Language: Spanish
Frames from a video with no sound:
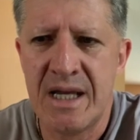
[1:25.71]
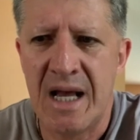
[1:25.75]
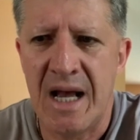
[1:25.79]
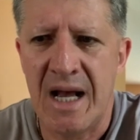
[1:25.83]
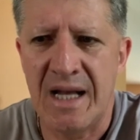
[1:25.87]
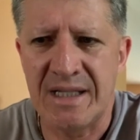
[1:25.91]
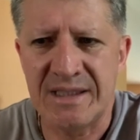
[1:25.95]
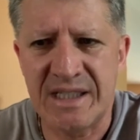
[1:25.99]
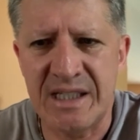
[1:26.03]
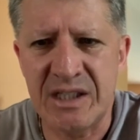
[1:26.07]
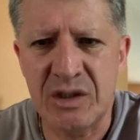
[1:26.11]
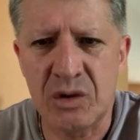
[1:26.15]

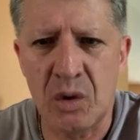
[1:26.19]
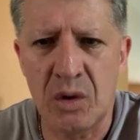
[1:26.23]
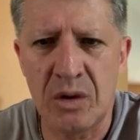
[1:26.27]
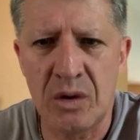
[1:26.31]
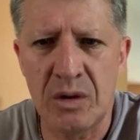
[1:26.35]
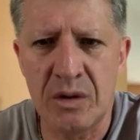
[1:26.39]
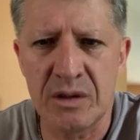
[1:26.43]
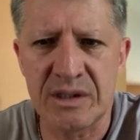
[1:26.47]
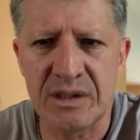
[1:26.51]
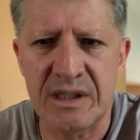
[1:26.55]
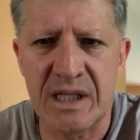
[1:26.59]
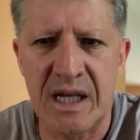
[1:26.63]
Así son
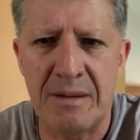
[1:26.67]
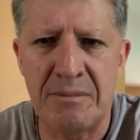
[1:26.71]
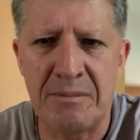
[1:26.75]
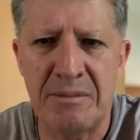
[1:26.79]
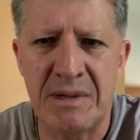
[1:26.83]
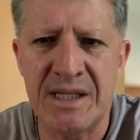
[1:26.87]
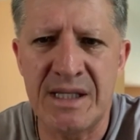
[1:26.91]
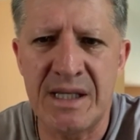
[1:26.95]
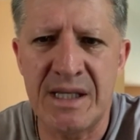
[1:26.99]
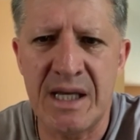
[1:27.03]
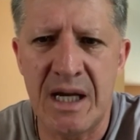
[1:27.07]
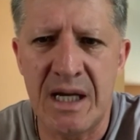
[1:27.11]
los de la
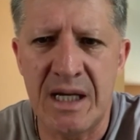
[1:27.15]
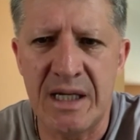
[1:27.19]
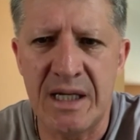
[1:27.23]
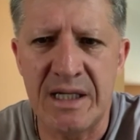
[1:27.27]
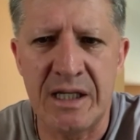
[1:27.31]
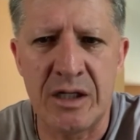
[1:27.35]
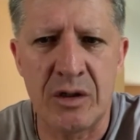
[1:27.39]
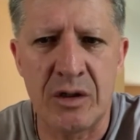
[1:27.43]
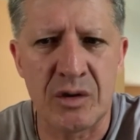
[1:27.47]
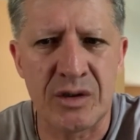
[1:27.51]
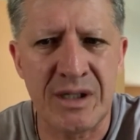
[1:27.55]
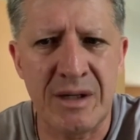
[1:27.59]
maña
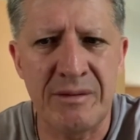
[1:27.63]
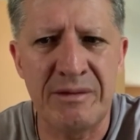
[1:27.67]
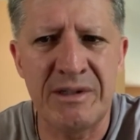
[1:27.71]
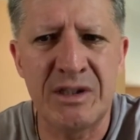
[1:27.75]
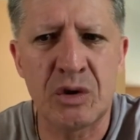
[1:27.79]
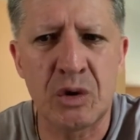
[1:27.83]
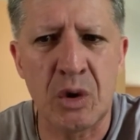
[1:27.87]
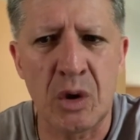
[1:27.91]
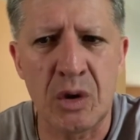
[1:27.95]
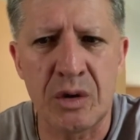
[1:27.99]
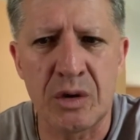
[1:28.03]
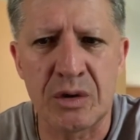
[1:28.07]
y lo saben
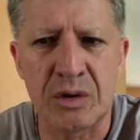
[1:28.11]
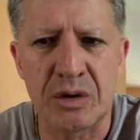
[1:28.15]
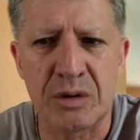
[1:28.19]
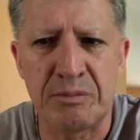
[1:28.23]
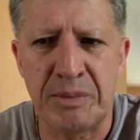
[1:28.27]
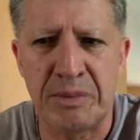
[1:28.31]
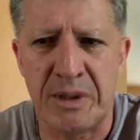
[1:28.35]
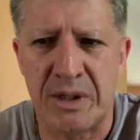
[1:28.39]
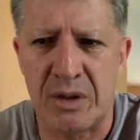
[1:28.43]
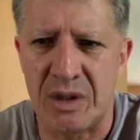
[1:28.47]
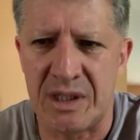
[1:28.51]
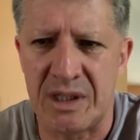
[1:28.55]
todos,
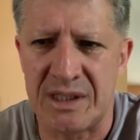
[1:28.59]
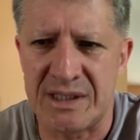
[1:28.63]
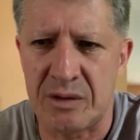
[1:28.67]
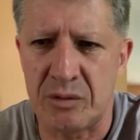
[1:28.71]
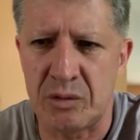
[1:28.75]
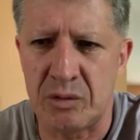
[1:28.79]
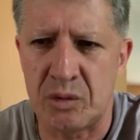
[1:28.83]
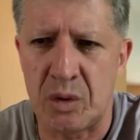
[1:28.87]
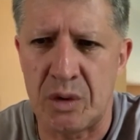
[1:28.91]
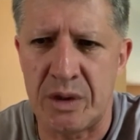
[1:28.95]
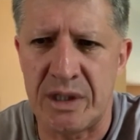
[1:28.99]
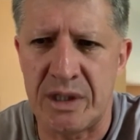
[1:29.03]
pero las
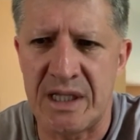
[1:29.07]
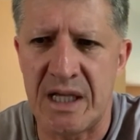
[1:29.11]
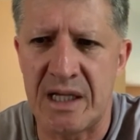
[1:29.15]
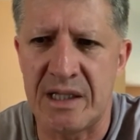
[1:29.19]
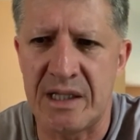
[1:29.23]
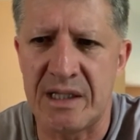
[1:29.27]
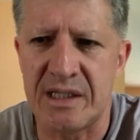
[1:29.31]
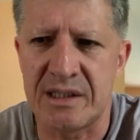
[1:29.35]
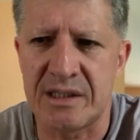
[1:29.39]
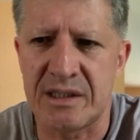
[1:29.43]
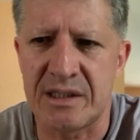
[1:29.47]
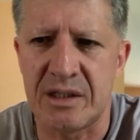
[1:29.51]

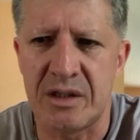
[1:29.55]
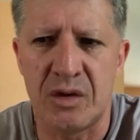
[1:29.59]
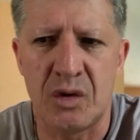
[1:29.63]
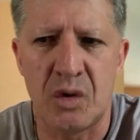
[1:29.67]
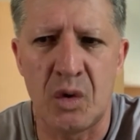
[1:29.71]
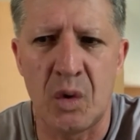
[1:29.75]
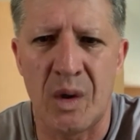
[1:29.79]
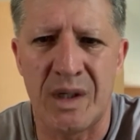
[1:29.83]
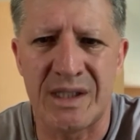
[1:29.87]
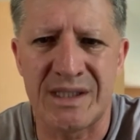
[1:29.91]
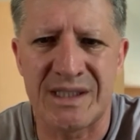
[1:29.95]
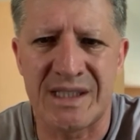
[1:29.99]
autoridades
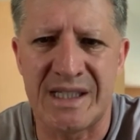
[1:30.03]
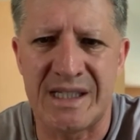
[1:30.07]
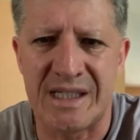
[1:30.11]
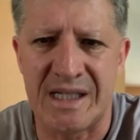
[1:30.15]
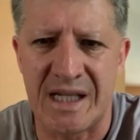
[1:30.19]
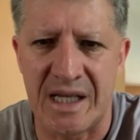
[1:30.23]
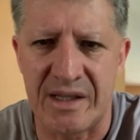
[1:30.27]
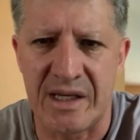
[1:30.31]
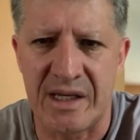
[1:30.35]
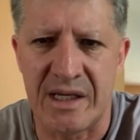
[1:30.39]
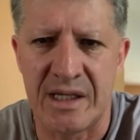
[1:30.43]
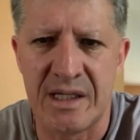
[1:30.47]
no hacen
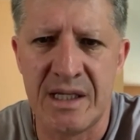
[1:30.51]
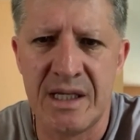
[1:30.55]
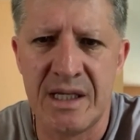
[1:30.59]
nada